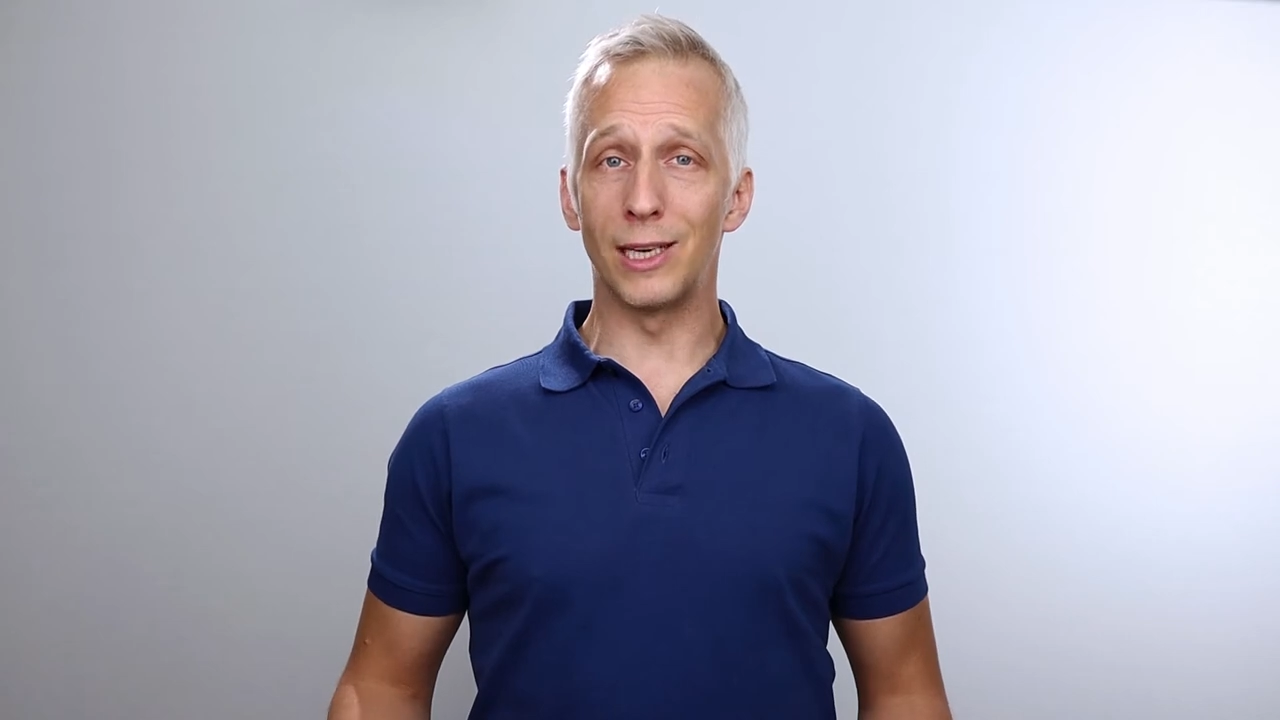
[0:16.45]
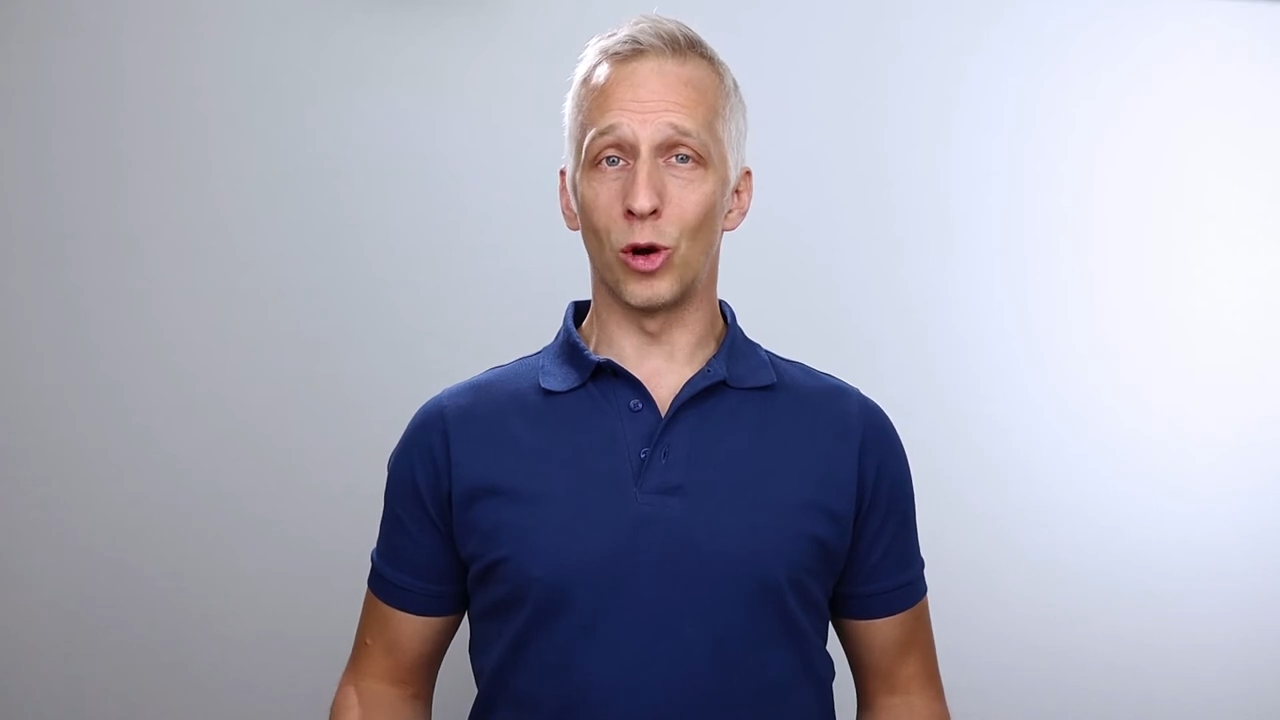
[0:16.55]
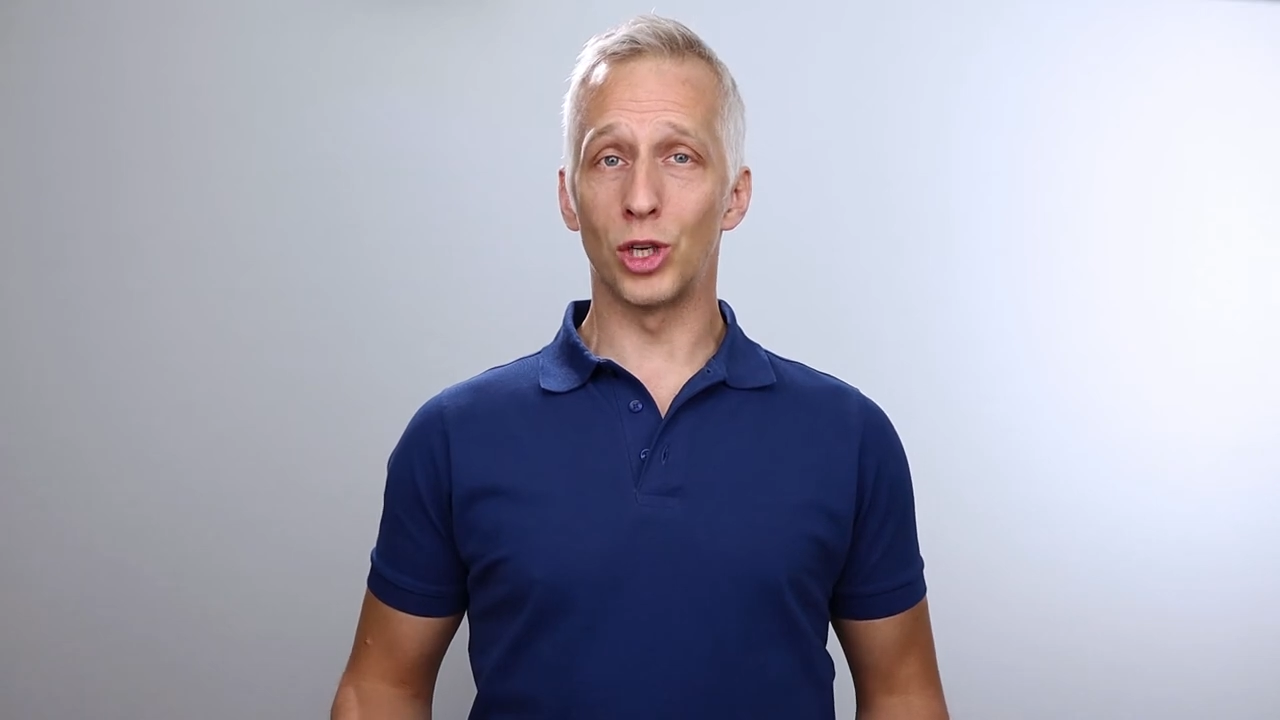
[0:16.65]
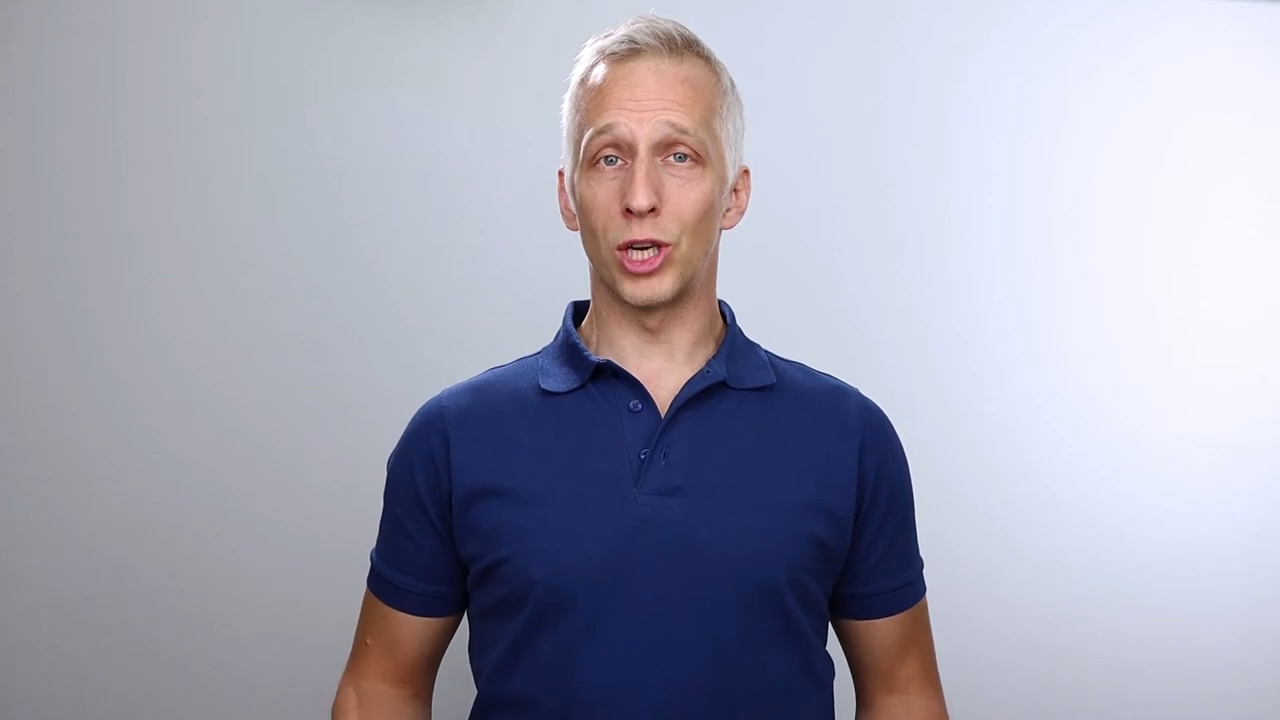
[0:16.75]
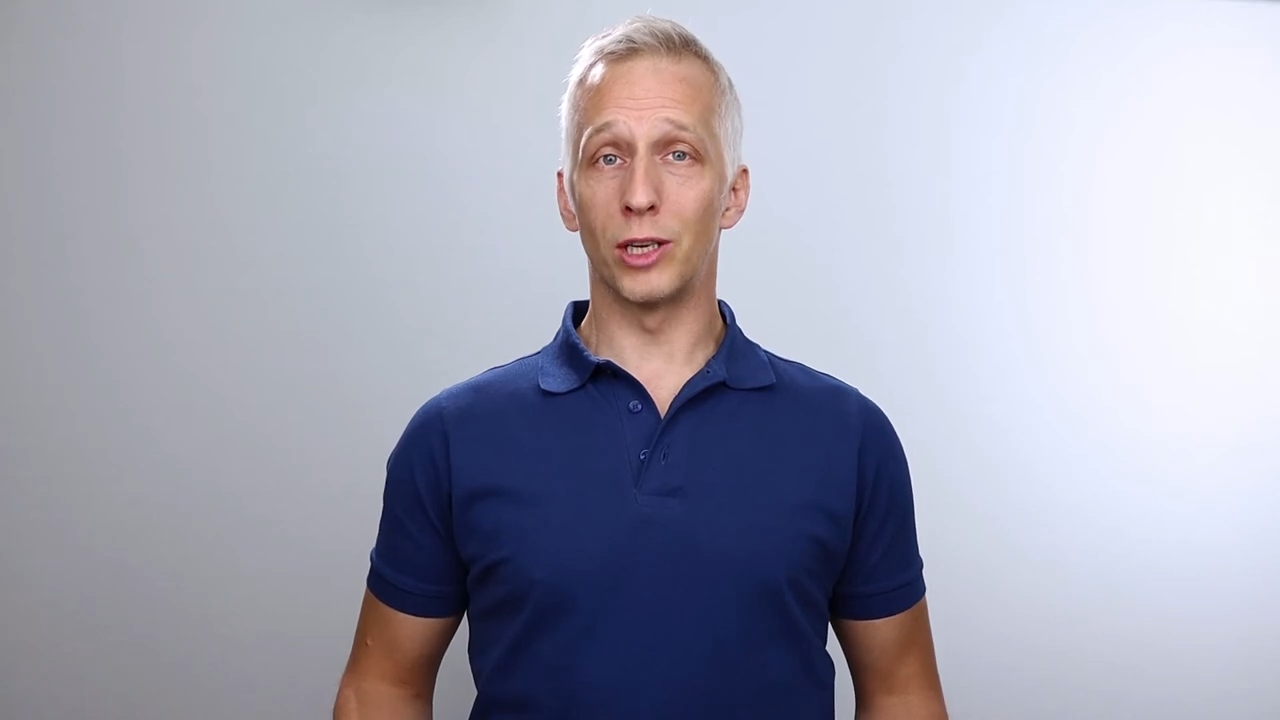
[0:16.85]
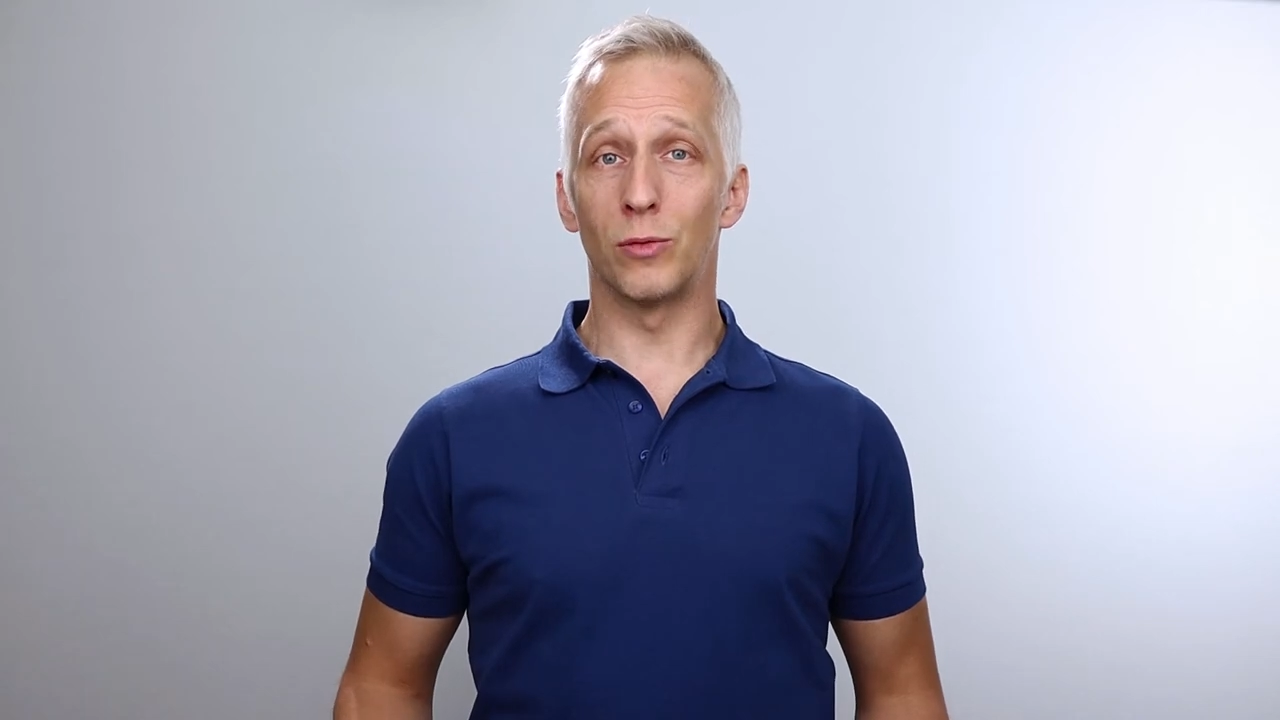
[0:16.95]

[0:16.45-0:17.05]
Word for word: in Deutschland.